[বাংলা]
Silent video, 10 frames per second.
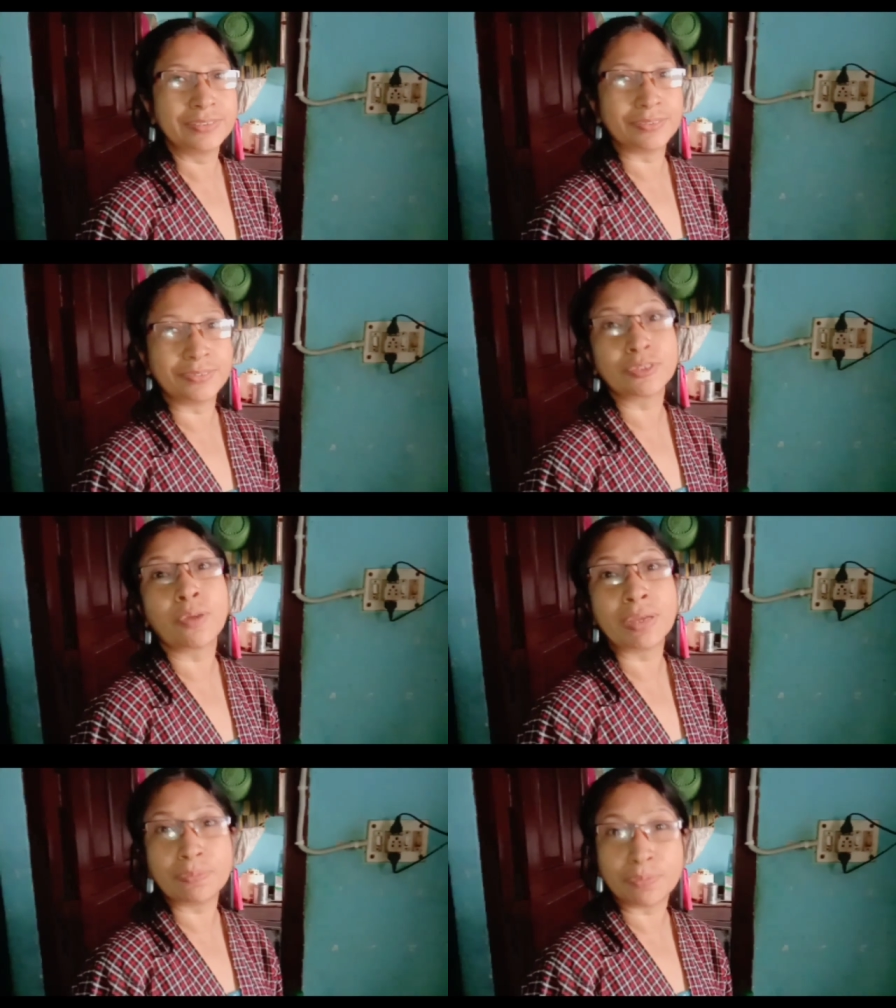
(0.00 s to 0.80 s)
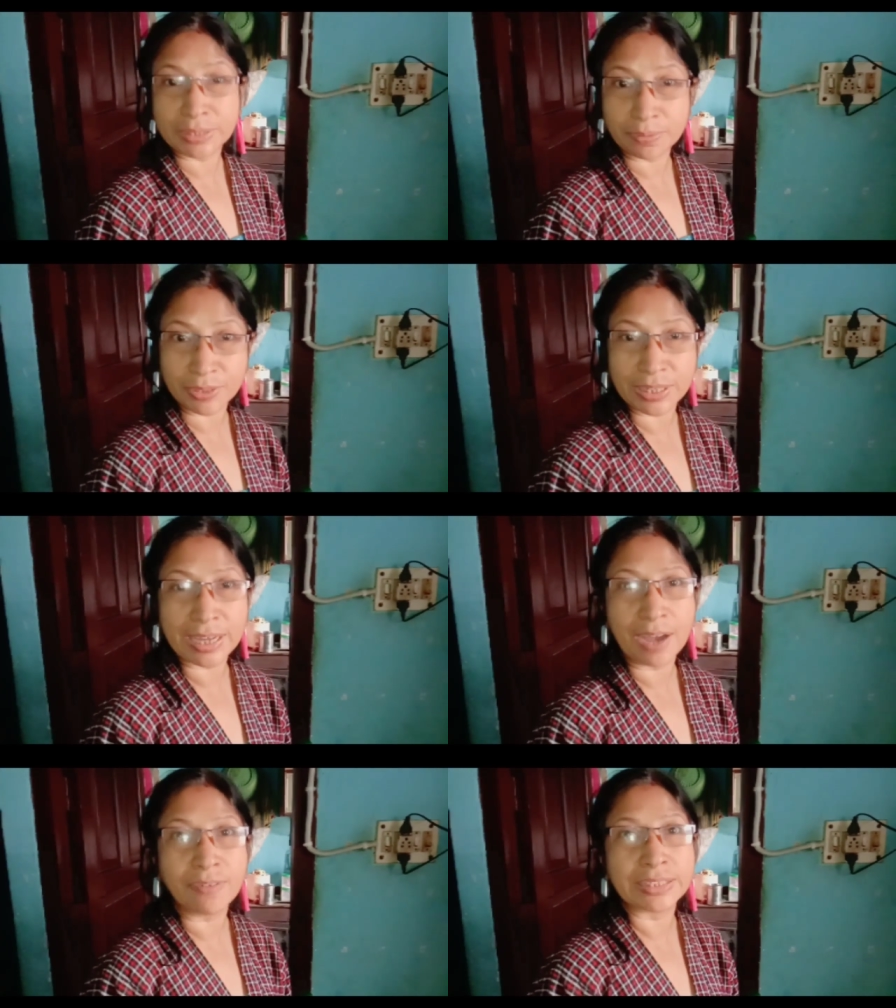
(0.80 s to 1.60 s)
তো সবাই পিঠে পুলি
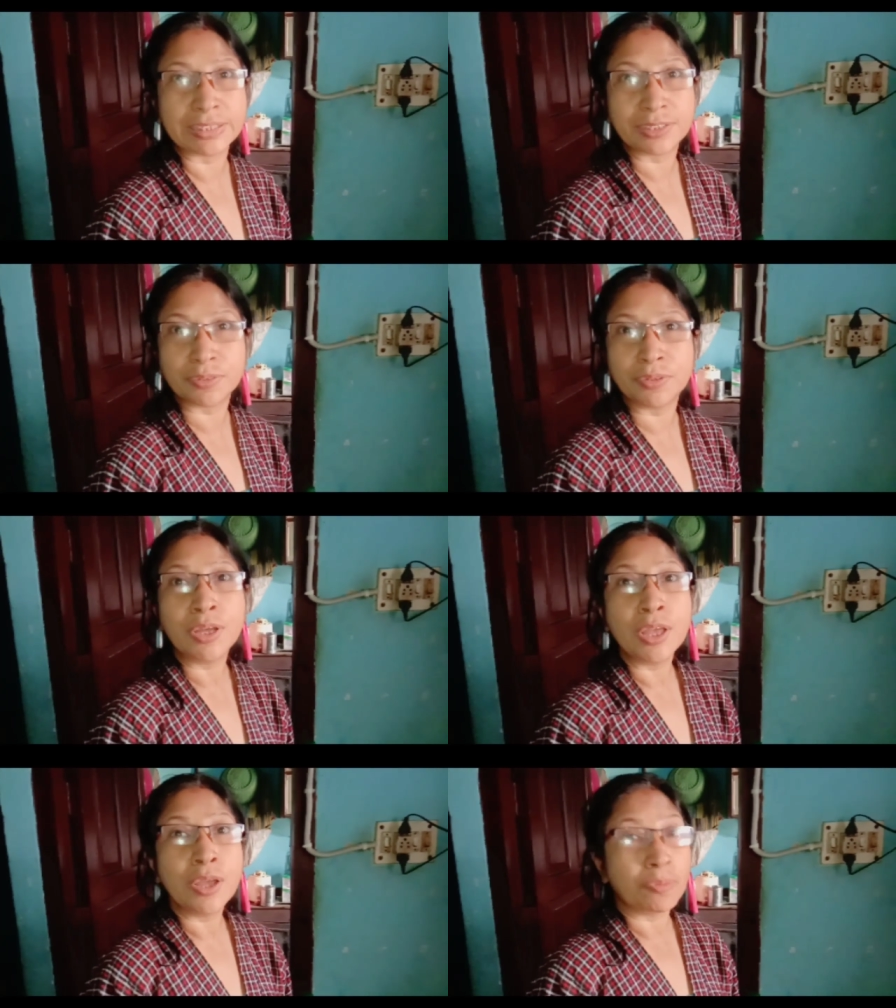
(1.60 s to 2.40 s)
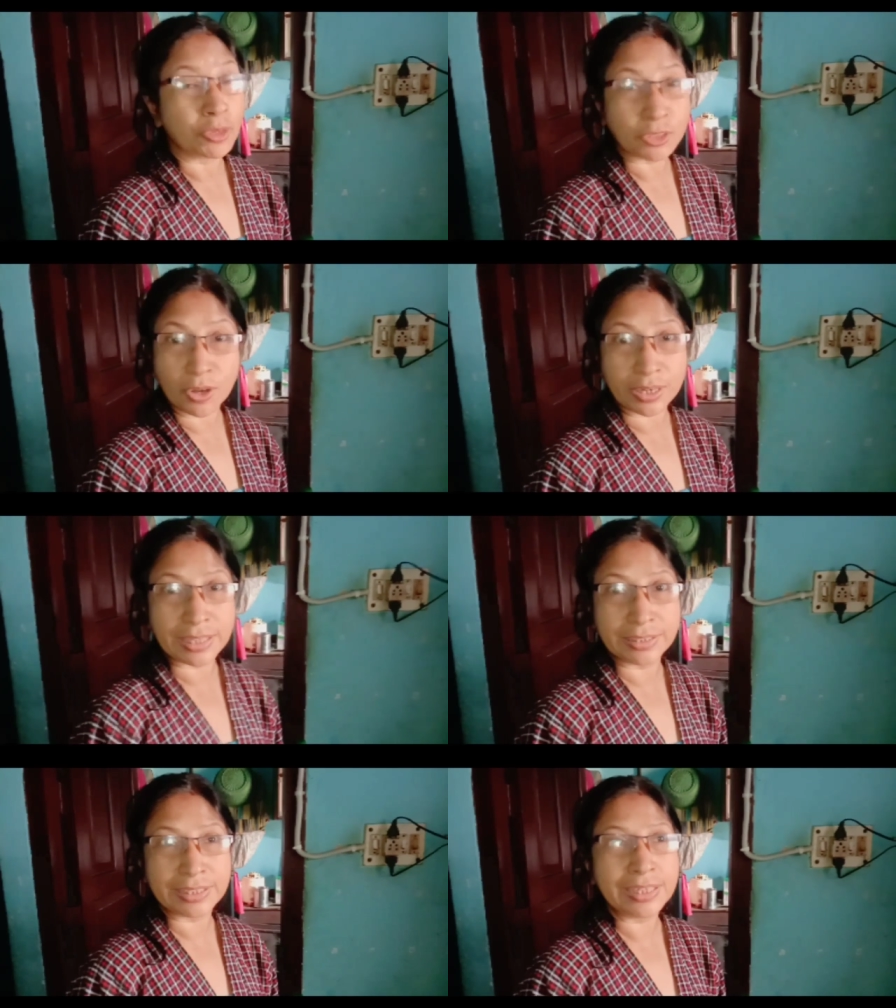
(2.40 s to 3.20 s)
খাও আজকে তো পৌষ
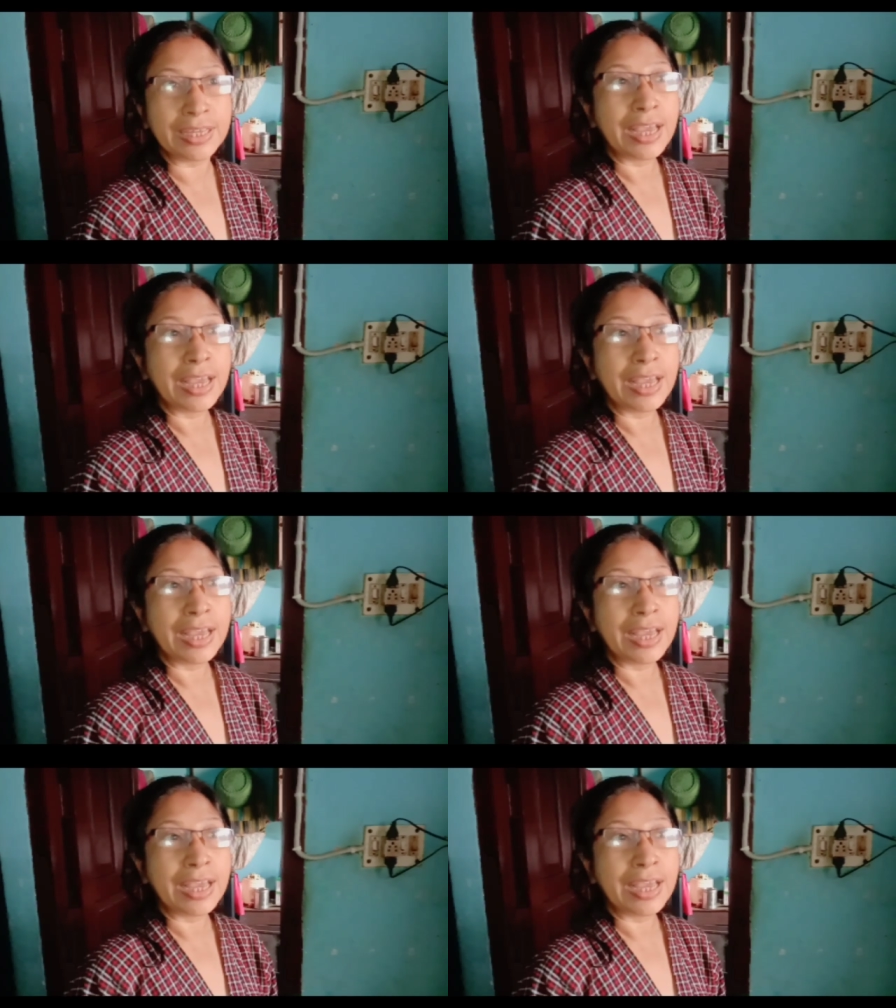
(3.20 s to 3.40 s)
সংক্রান্তি